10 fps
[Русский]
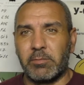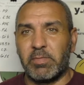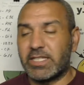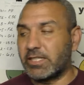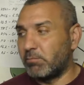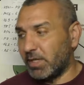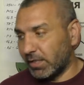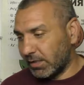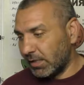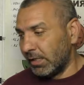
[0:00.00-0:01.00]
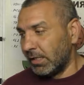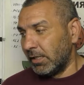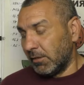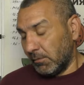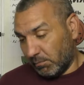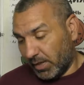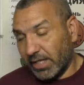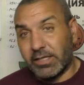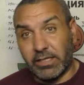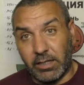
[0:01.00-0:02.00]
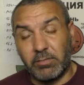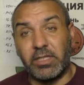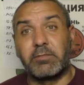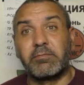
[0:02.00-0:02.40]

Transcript: Постепенно, поэтапно.